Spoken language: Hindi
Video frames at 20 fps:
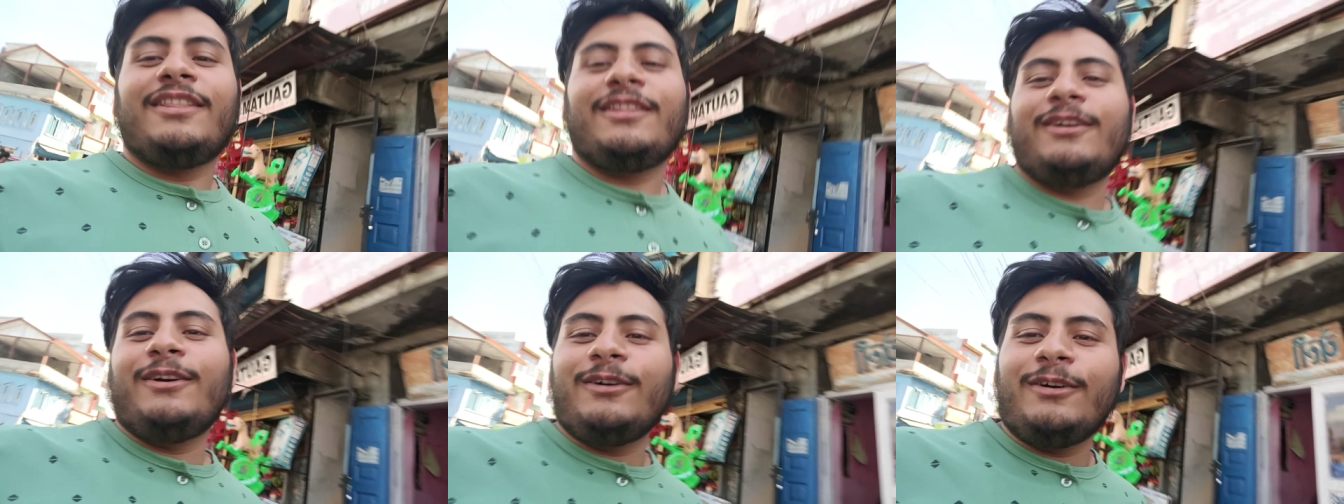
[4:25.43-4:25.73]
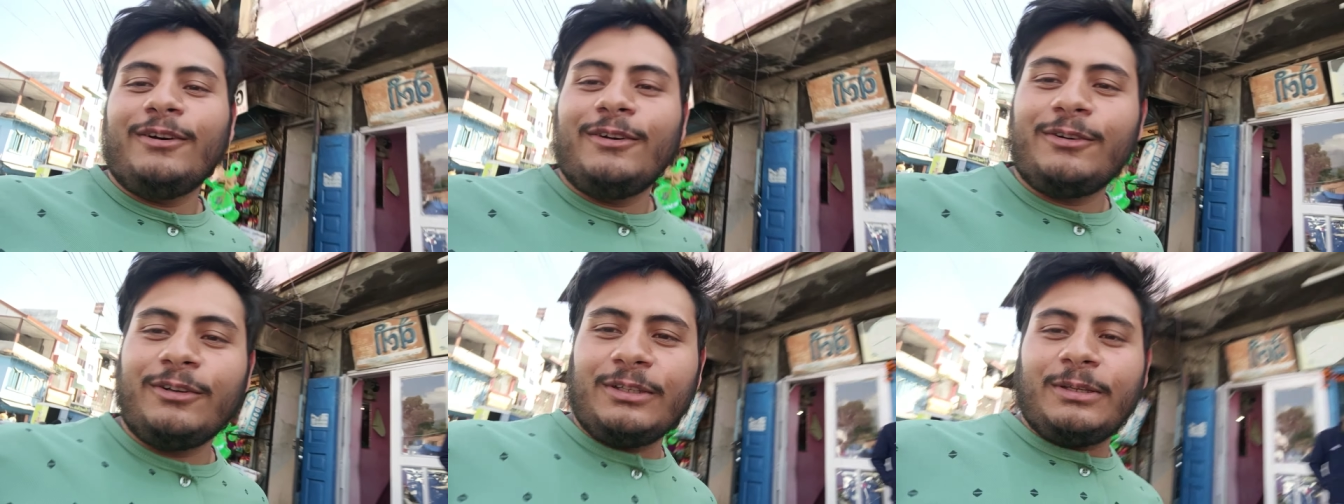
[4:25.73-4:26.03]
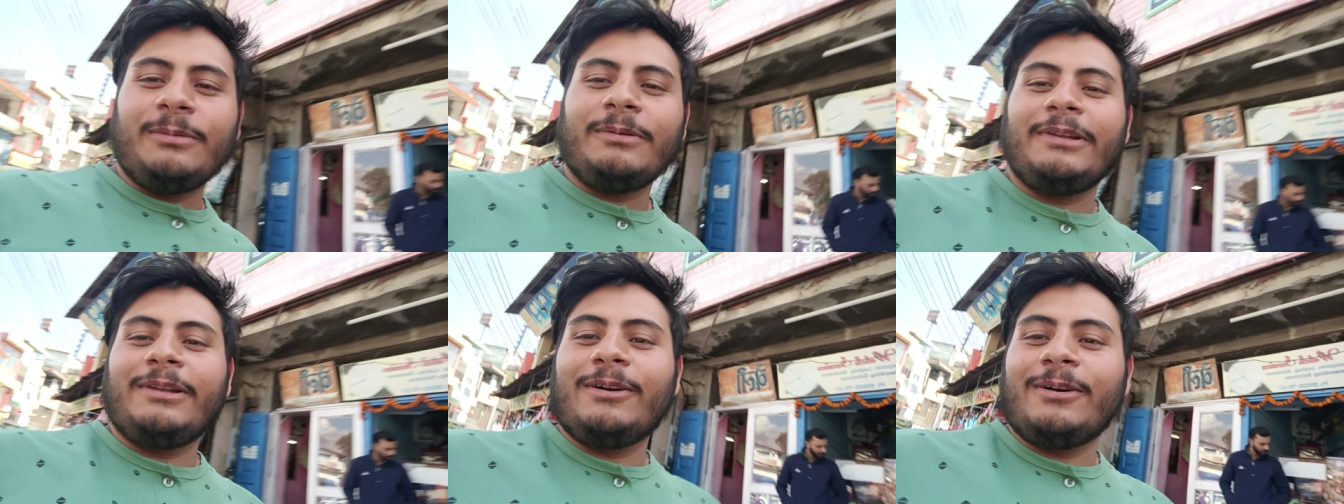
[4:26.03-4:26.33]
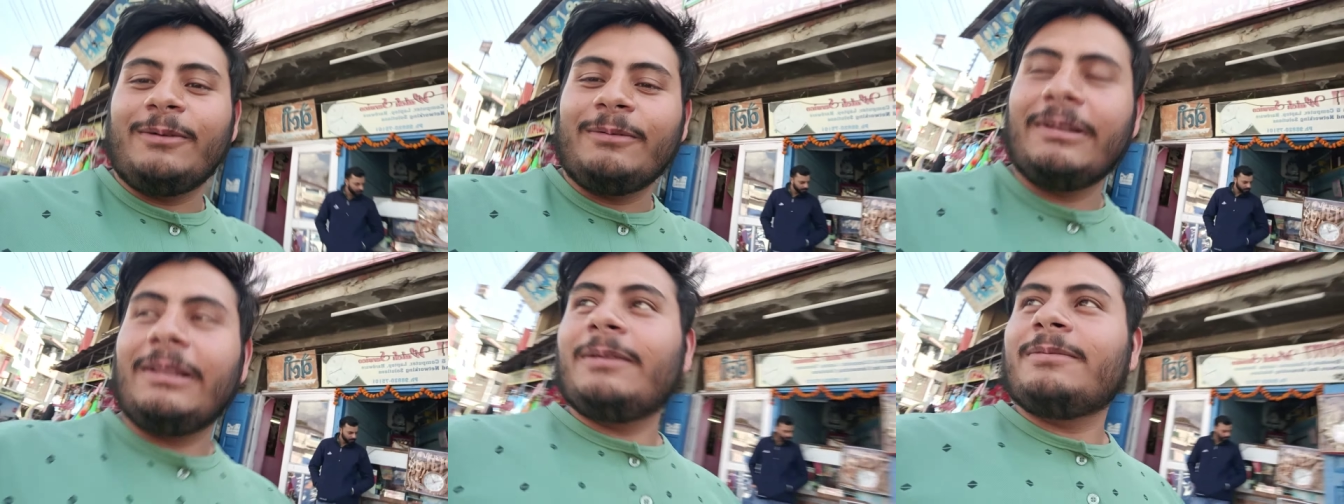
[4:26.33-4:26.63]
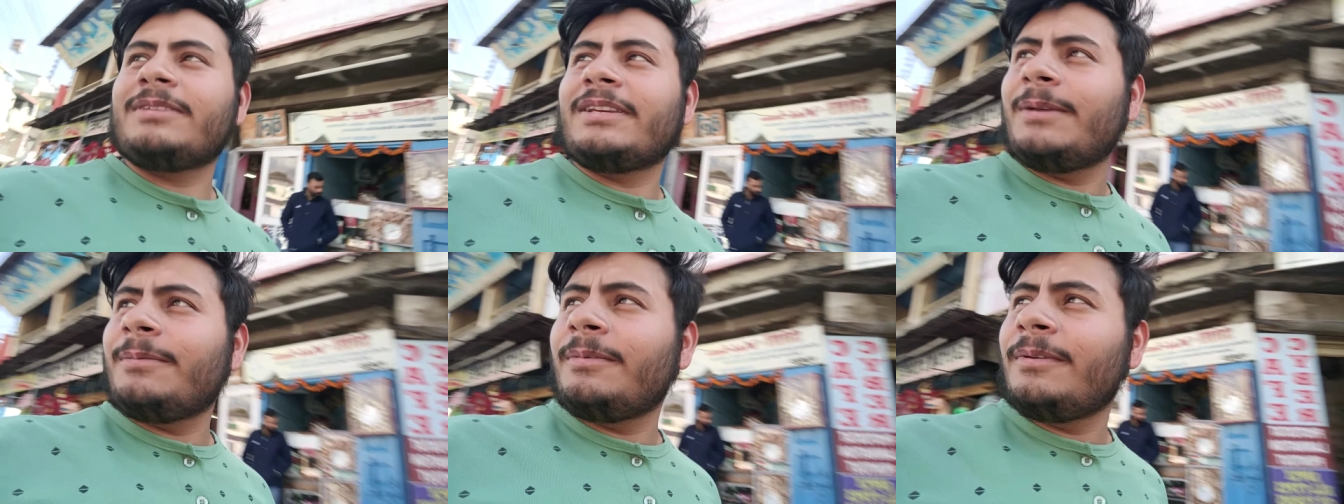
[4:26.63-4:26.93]
तो कुछ भी लो
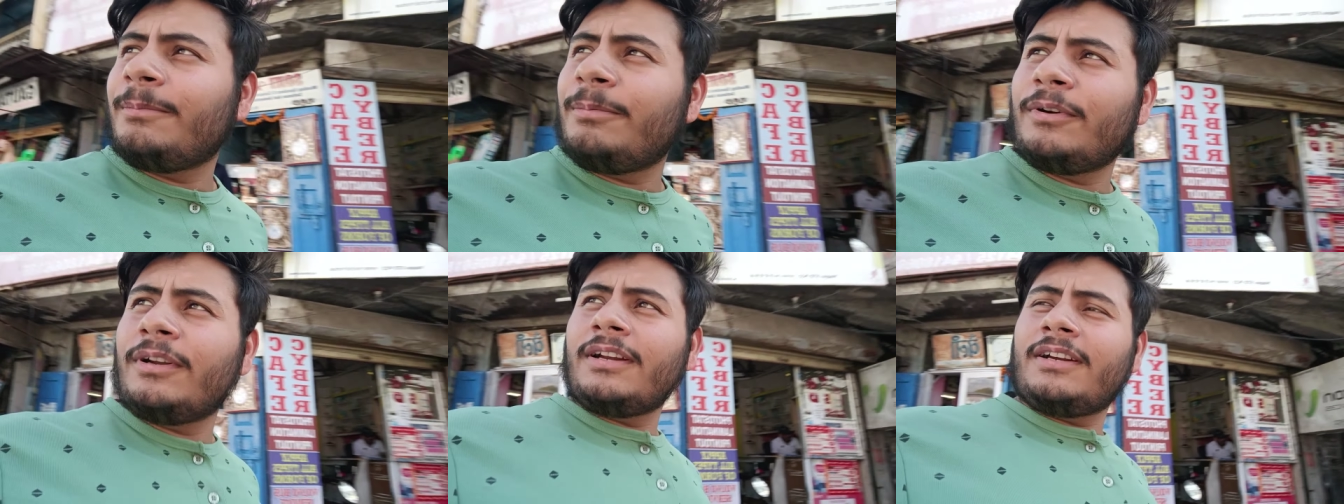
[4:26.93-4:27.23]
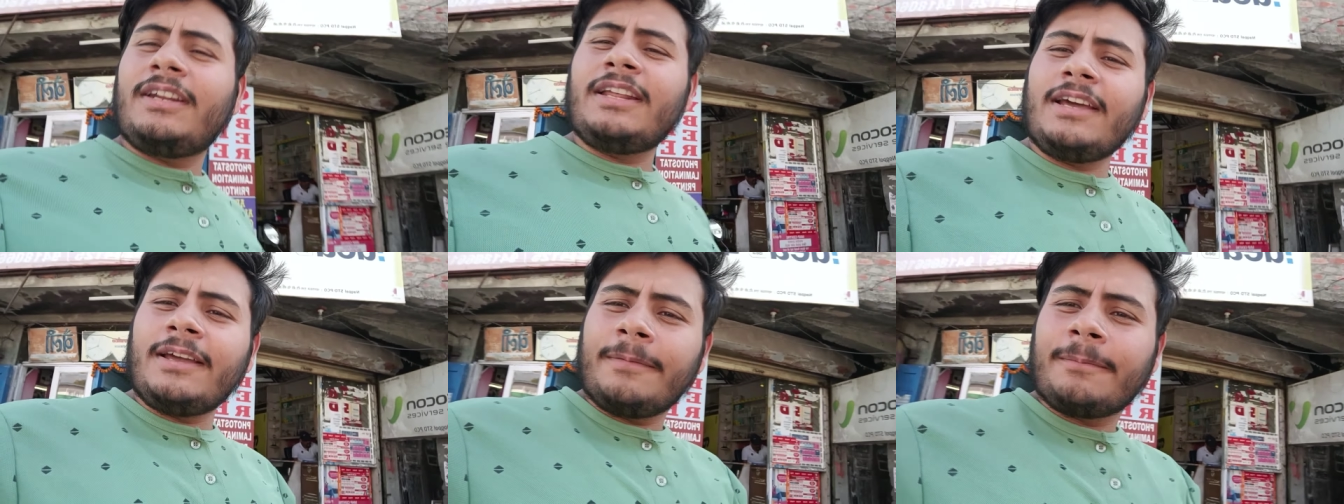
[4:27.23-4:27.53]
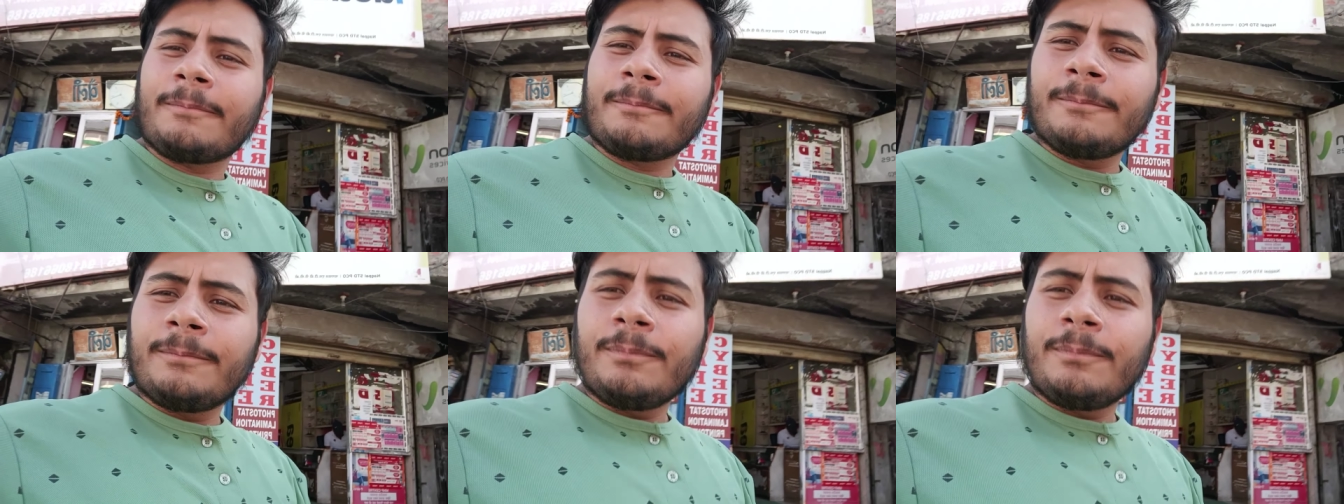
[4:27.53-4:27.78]
मतलब सेम ही प्रोडक्ट है